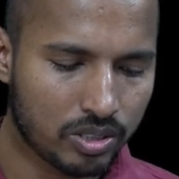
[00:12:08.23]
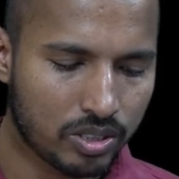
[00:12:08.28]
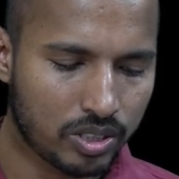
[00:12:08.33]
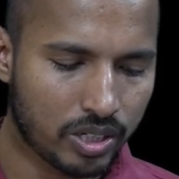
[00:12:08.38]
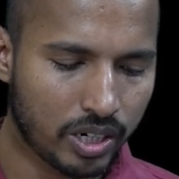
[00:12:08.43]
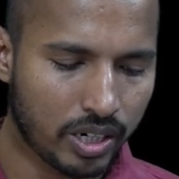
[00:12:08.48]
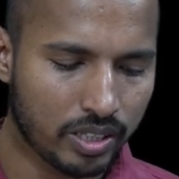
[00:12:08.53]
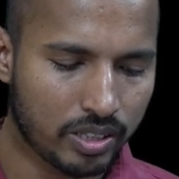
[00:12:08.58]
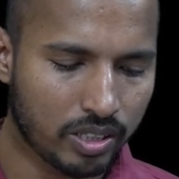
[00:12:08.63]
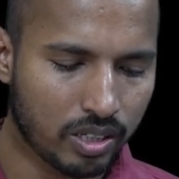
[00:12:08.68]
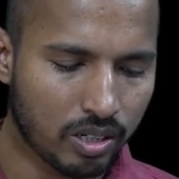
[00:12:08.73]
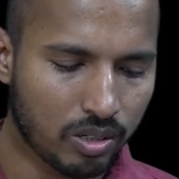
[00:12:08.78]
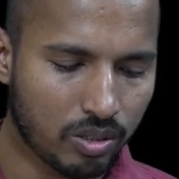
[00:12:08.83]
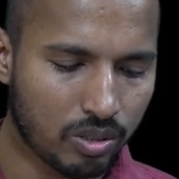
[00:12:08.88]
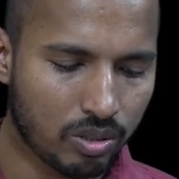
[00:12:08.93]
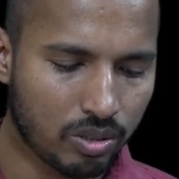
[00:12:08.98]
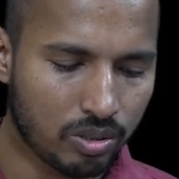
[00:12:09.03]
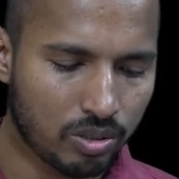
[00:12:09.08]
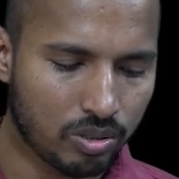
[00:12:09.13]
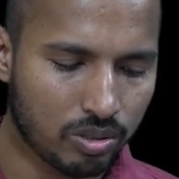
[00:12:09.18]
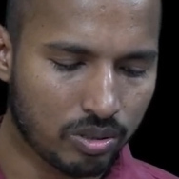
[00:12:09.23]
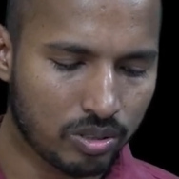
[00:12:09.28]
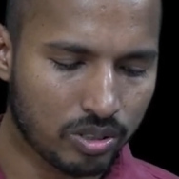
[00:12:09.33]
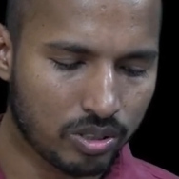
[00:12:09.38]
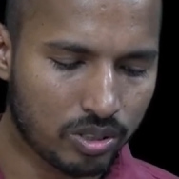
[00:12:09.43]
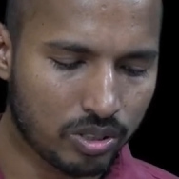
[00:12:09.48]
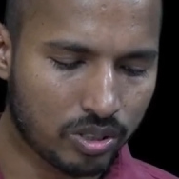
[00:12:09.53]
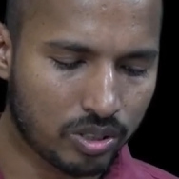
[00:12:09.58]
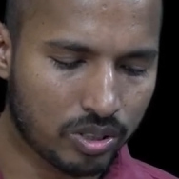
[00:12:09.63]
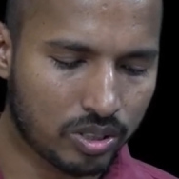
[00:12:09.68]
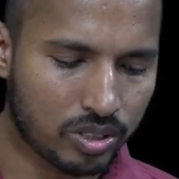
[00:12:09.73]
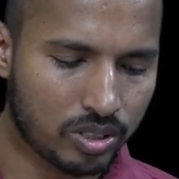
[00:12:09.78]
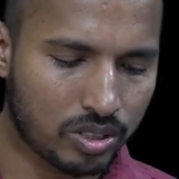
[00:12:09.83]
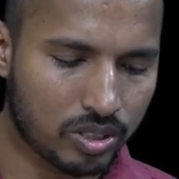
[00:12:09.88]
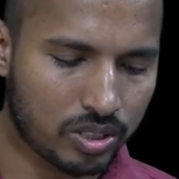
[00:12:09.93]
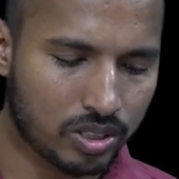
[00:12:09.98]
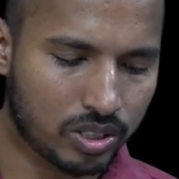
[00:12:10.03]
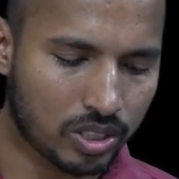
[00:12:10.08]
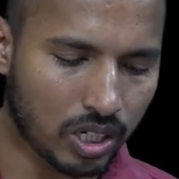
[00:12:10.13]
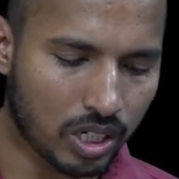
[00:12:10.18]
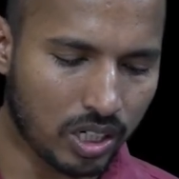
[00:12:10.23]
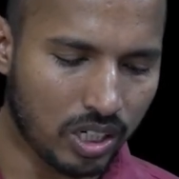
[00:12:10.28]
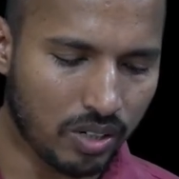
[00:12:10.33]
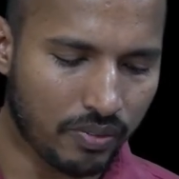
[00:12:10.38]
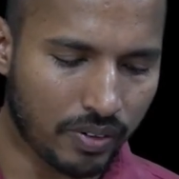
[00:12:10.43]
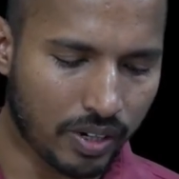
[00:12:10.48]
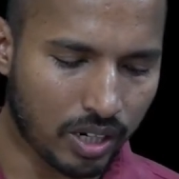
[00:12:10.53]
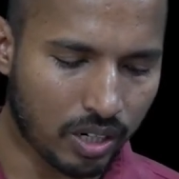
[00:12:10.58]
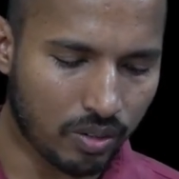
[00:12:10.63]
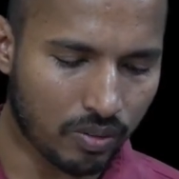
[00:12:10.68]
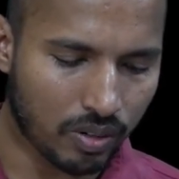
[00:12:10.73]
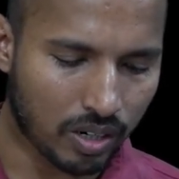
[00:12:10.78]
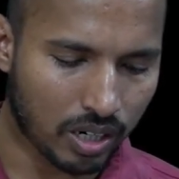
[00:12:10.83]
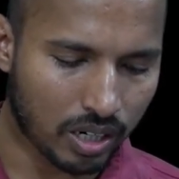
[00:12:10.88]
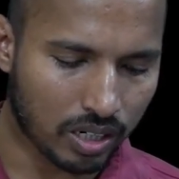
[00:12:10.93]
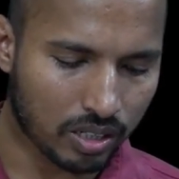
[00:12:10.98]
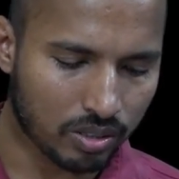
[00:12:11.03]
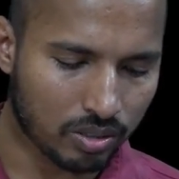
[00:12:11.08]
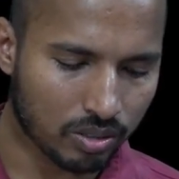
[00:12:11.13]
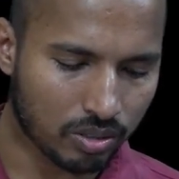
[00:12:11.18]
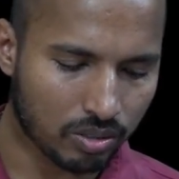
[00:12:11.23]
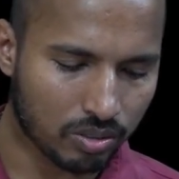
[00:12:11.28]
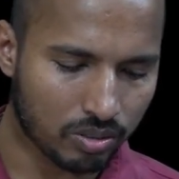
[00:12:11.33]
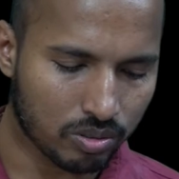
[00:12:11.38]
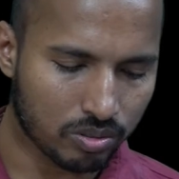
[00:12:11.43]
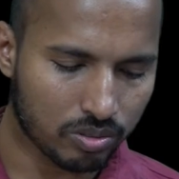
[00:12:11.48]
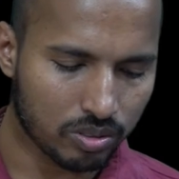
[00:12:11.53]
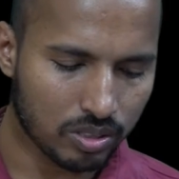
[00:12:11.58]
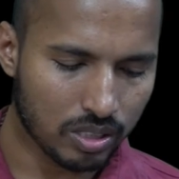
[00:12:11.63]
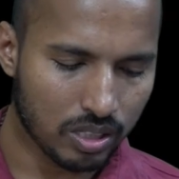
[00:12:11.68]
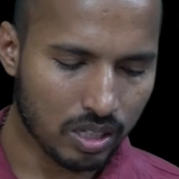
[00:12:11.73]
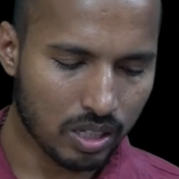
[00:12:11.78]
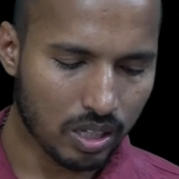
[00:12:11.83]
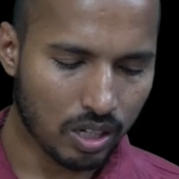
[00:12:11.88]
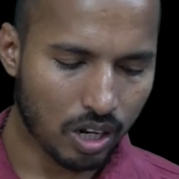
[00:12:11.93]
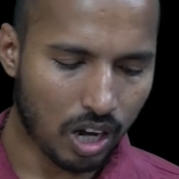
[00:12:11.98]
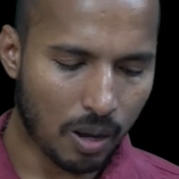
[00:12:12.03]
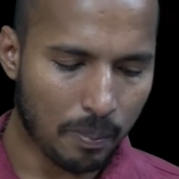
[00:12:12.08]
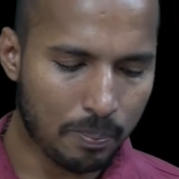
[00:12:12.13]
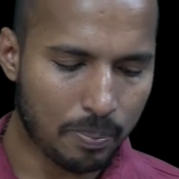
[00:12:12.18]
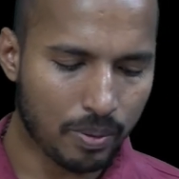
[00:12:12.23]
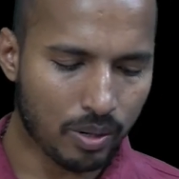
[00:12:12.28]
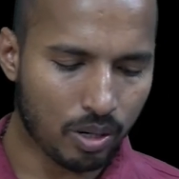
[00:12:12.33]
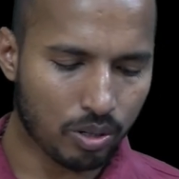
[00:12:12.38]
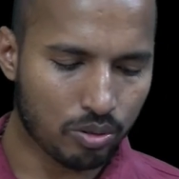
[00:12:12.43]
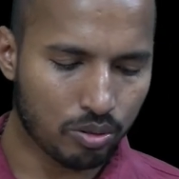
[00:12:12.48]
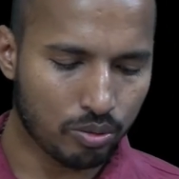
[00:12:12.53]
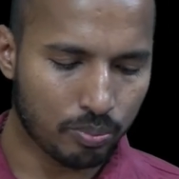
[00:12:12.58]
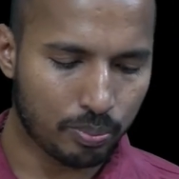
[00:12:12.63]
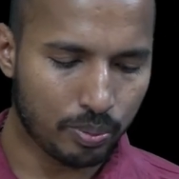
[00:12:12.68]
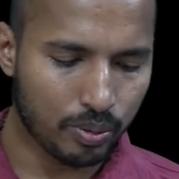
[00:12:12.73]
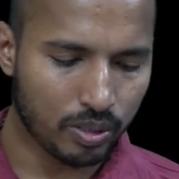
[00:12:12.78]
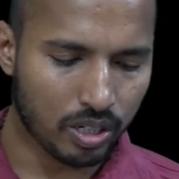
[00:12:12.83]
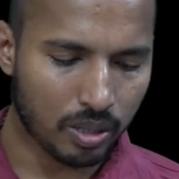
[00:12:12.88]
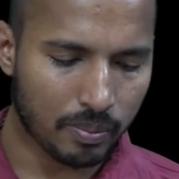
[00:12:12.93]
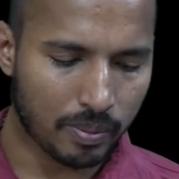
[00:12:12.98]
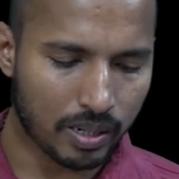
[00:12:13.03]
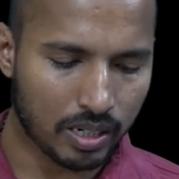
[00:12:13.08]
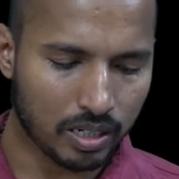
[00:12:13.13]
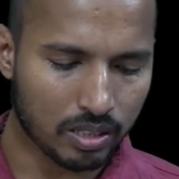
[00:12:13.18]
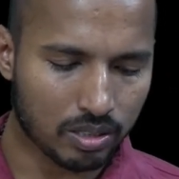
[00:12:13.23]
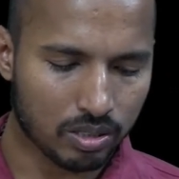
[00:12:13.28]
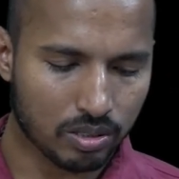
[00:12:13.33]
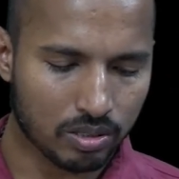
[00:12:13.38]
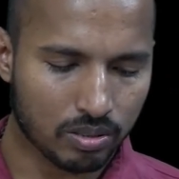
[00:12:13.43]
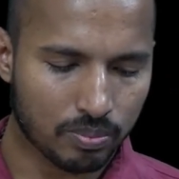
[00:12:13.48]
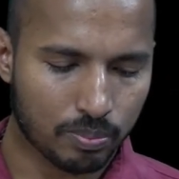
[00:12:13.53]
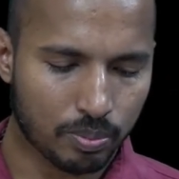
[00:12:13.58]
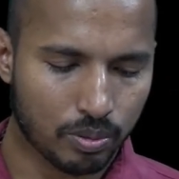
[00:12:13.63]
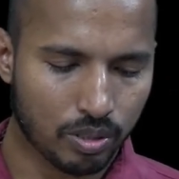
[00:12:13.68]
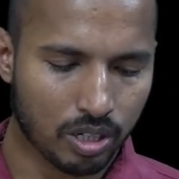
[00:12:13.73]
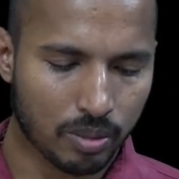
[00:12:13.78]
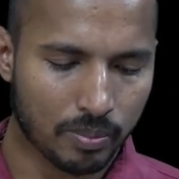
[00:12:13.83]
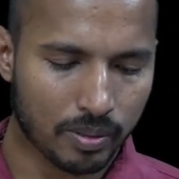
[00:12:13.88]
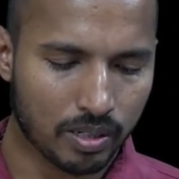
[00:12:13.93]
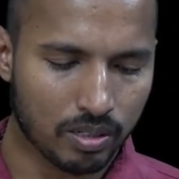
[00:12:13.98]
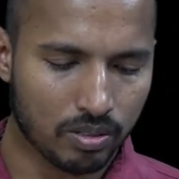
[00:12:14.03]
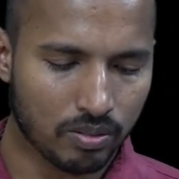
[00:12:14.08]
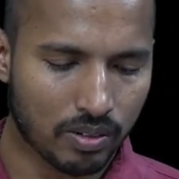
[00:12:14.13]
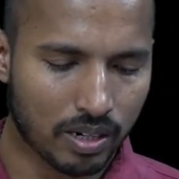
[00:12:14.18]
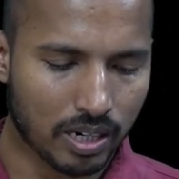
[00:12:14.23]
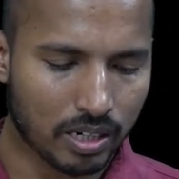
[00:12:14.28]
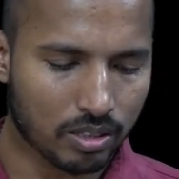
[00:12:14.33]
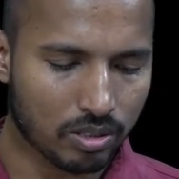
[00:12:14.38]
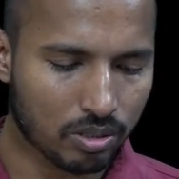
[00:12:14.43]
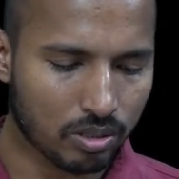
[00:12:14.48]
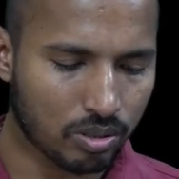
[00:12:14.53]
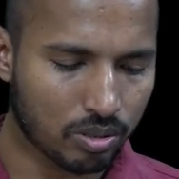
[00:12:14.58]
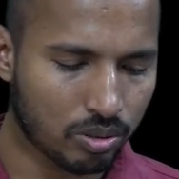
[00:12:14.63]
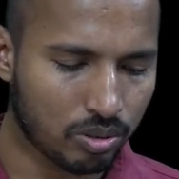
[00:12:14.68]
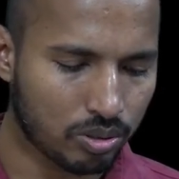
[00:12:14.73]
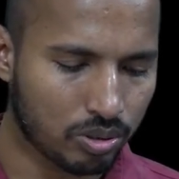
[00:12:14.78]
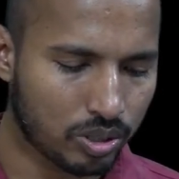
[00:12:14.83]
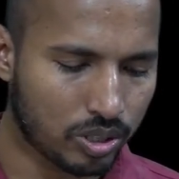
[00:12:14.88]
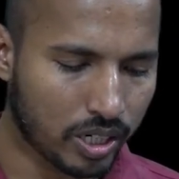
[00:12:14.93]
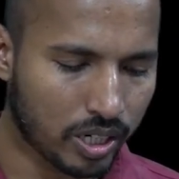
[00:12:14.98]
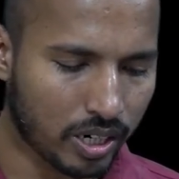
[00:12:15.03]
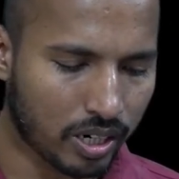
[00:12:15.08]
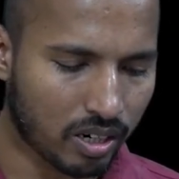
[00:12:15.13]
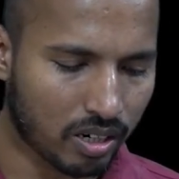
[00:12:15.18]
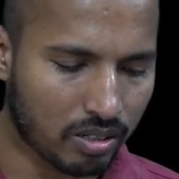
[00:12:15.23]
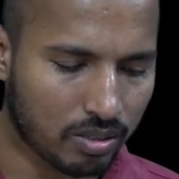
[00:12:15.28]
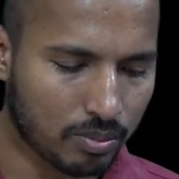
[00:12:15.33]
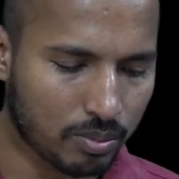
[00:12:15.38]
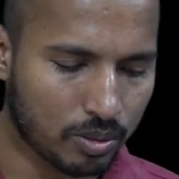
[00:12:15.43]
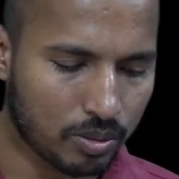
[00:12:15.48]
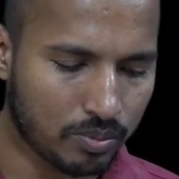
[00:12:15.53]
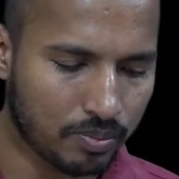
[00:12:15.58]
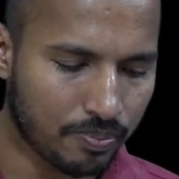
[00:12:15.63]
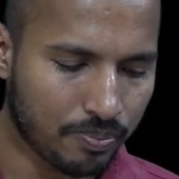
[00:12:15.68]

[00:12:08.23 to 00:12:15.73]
చేతిలో చెయ్యి వేయి వారితోనూ అప్పులకు పూటబాడితో పూటబడు వారితోనూ చేరకము